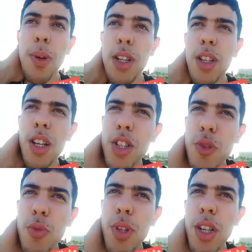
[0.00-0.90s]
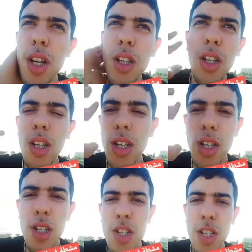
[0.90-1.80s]
انا برك دخلت شويه
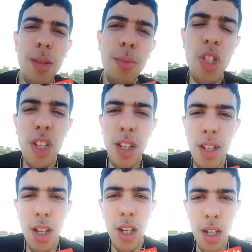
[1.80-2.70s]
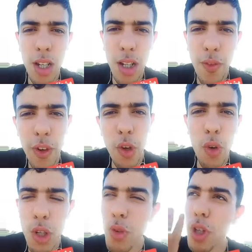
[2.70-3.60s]
كي جات المشطه تاع آه،
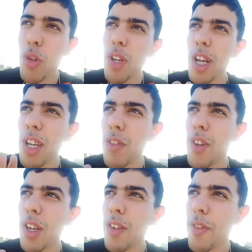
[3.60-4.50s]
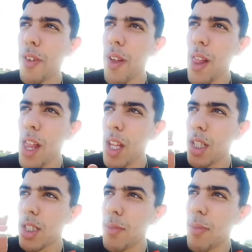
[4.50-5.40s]
فيغولي وراه كيف كيف
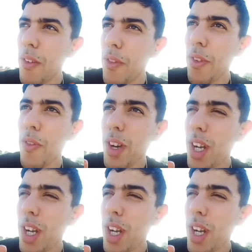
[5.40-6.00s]
محفين